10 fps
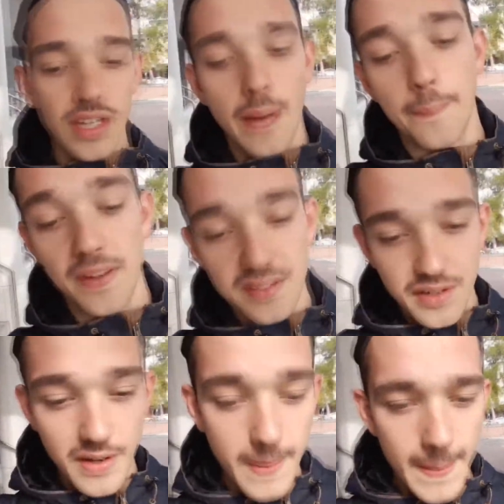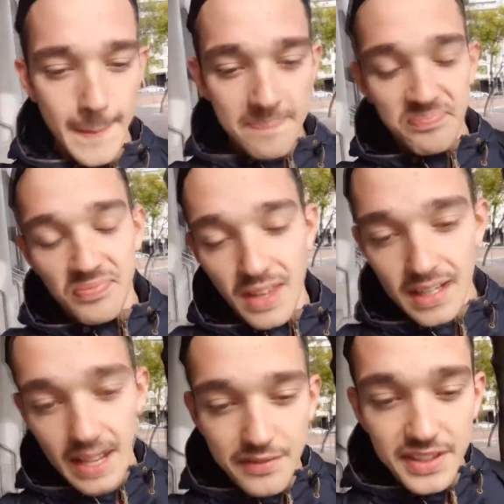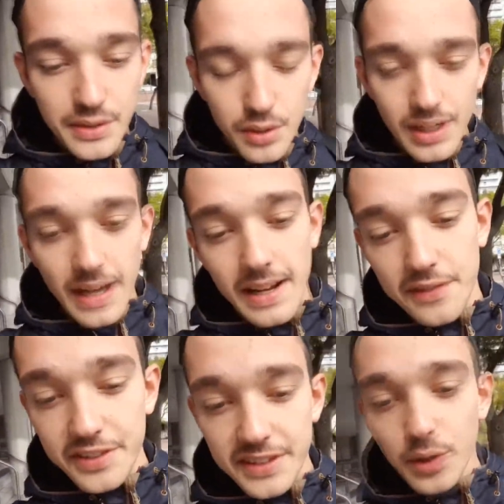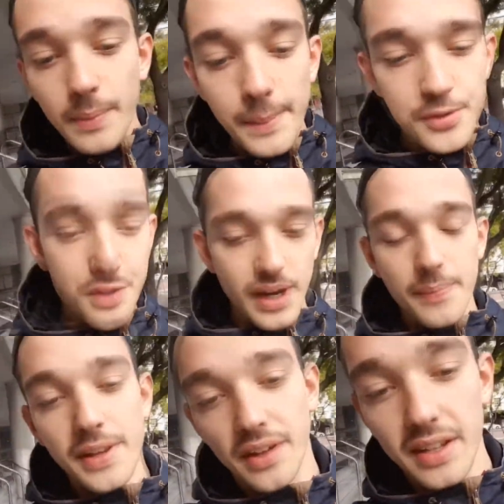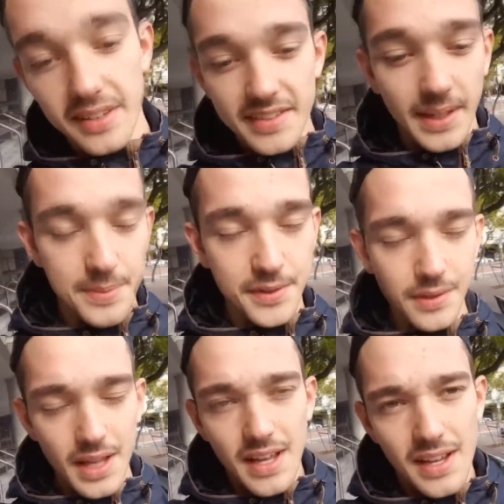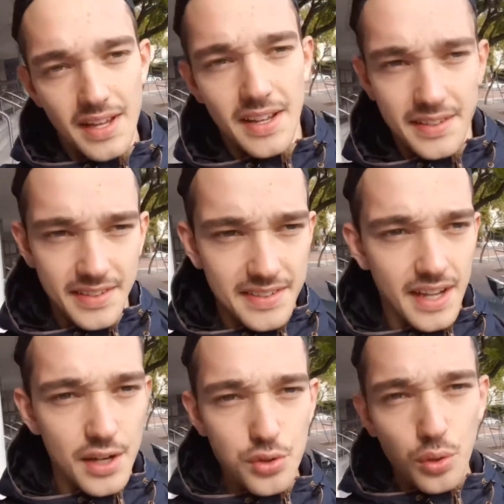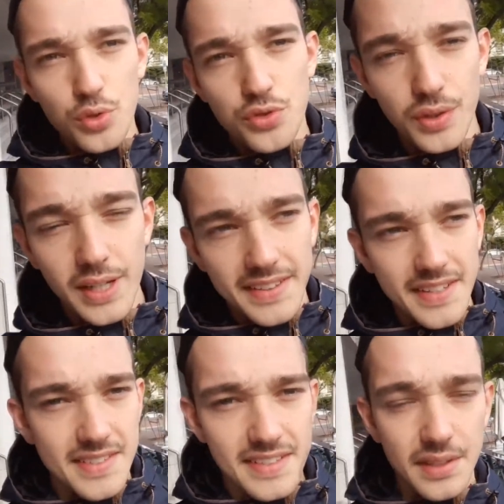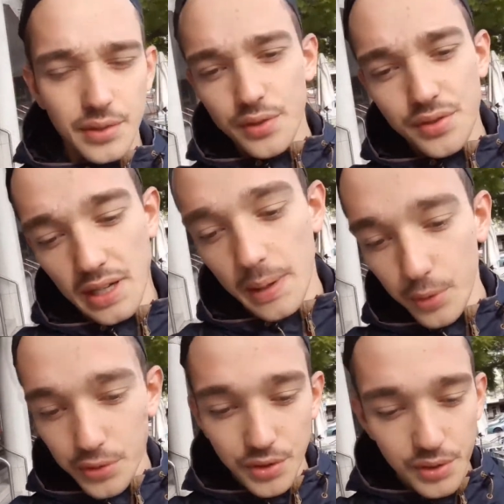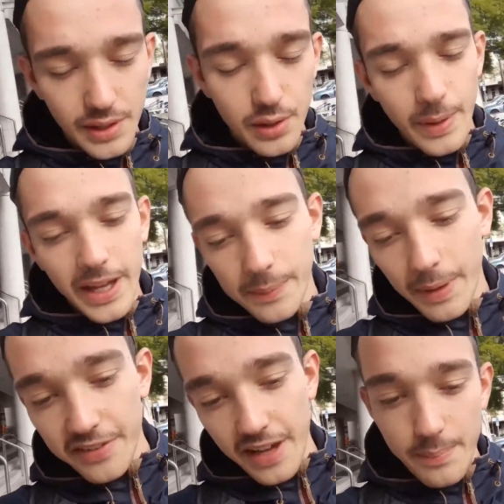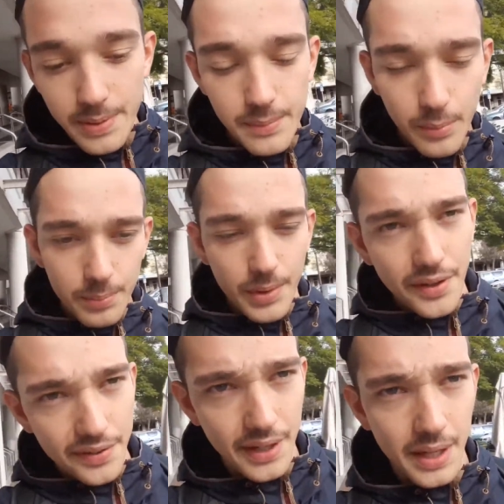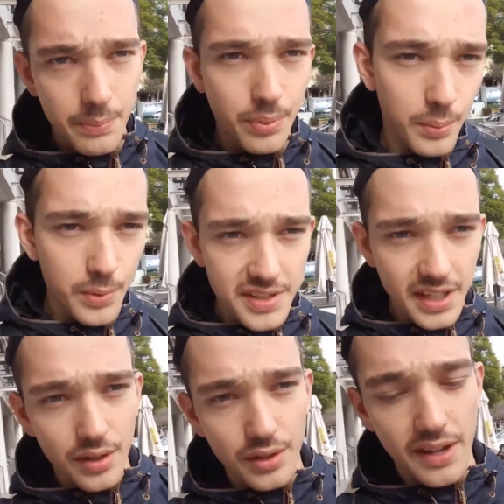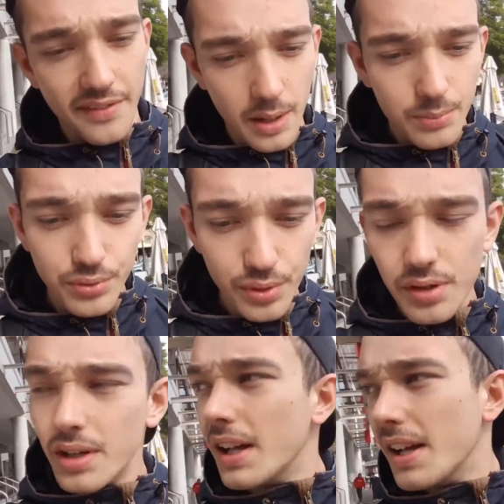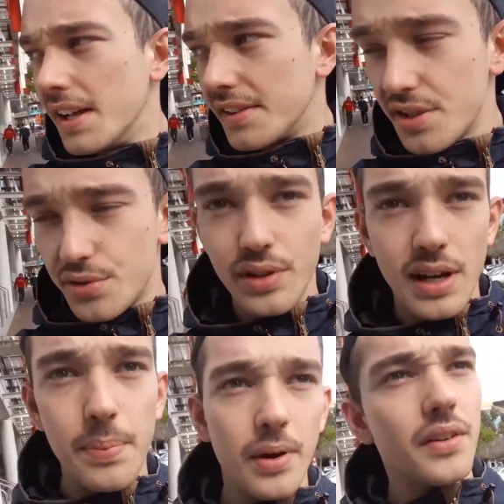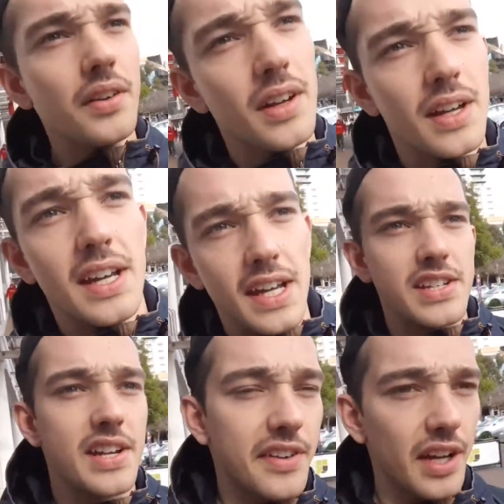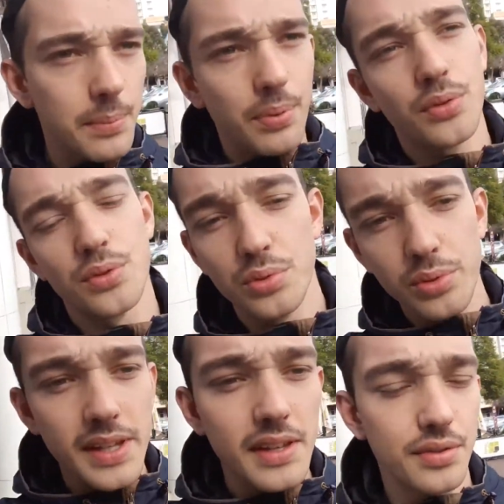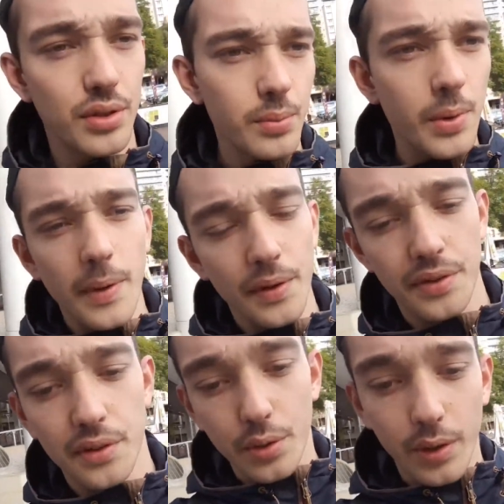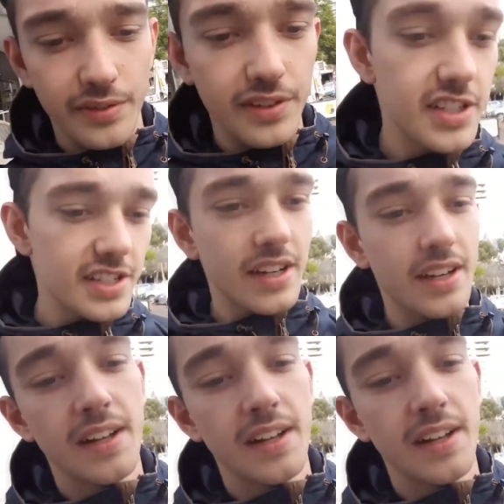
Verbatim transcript: quand même parce que euh, la vidéo, la, vidéo même, je te la mets dans la description. C'était un jour où je voulais tester des trucs sur la moto et le mec m'avait appelé, mon boss, pour me dire qu'il y avait un boulot, si je voulais le prendre. Et j'avais répondu oui sur le moment sans trop réfléchir.